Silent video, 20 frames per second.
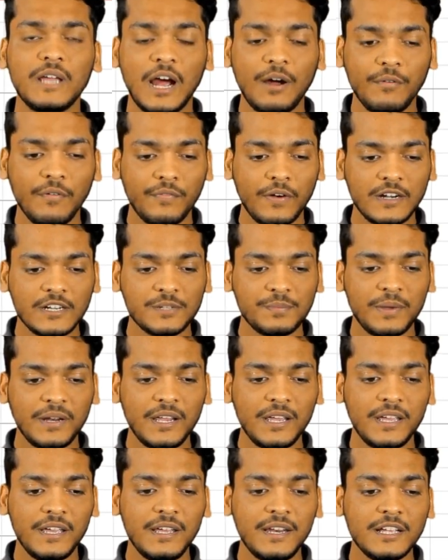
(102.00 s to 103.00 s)
so, यहाँ पे फ्रेंड्स
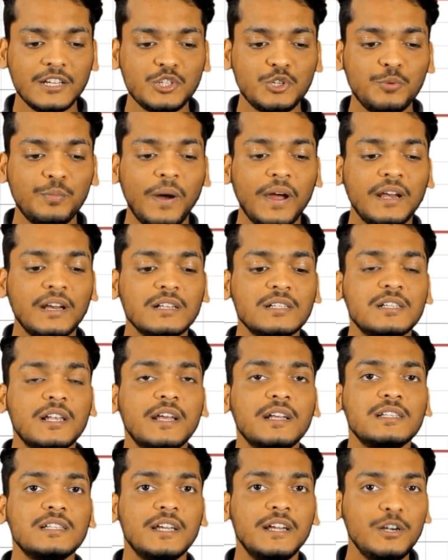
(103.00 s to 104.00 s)
मैंने ई रेस टू माइनस
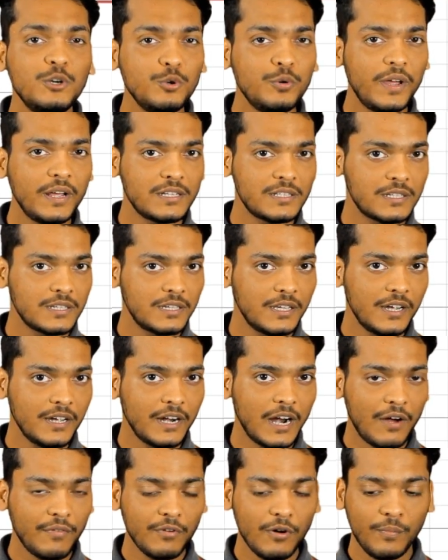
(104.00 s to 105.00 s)
एक्स इंटू एक्स के
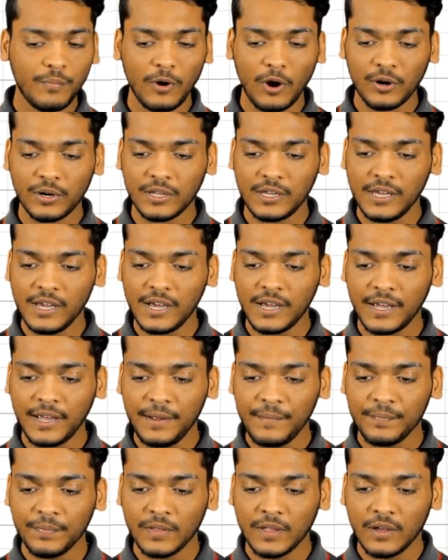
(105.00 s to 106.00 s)
ग्राफ को प्लॉट किया
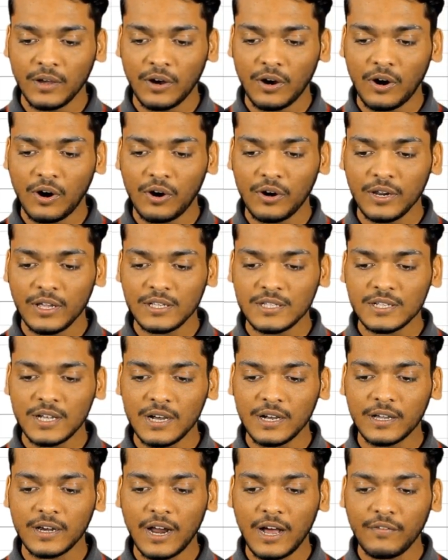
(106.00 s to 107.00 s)
है और
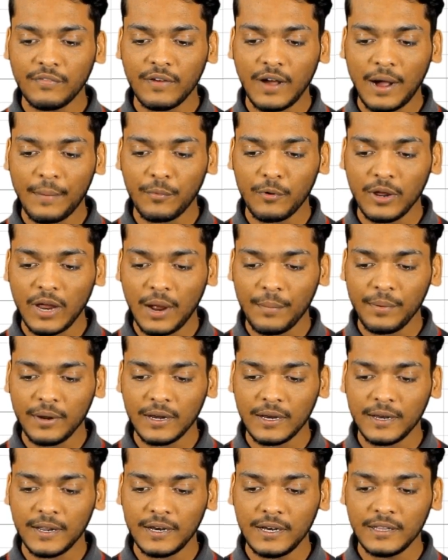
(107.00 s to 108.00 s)
इसका ग्राफ आपको यहाँ पे
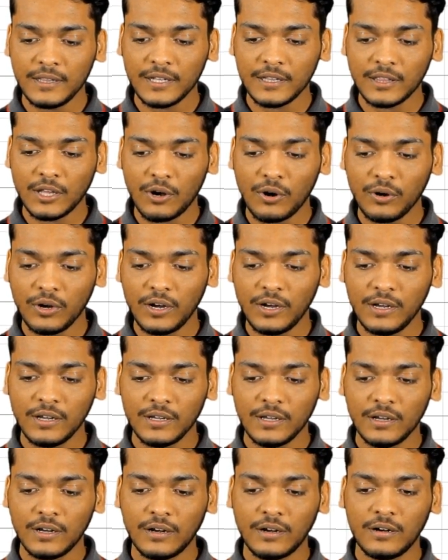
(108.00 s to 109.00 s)
क्लियरली दिखता होगा
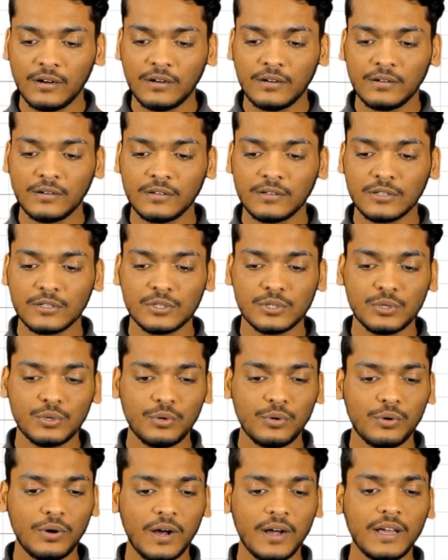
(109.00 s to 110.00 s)
सो
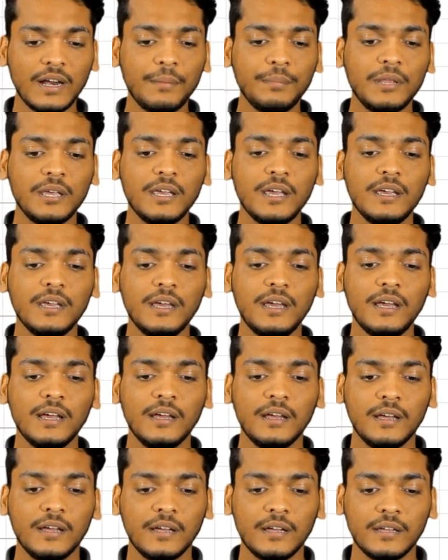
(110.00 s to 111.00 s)
uh, so, अगर आप देखेंगे
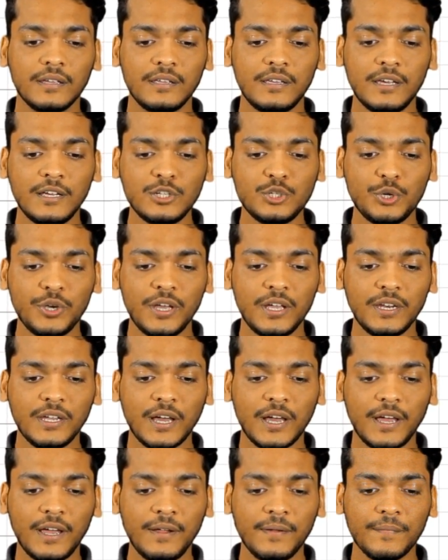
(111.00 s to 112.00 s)
ये जो
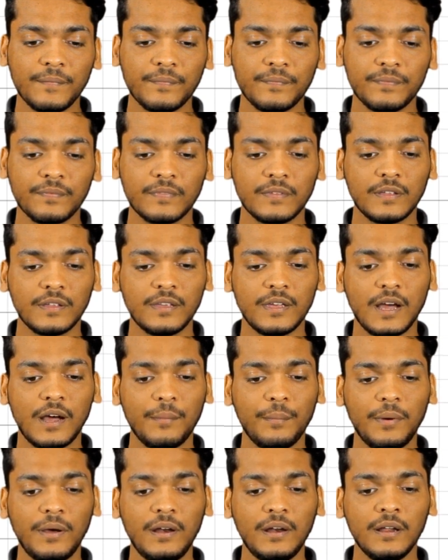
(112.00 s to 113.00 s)
एरिया है
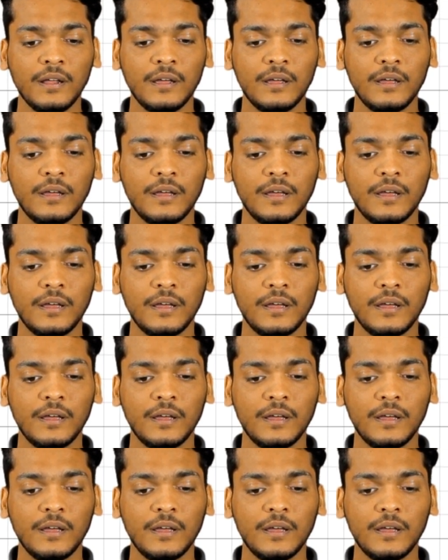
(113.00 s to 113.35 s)
यहाँ पर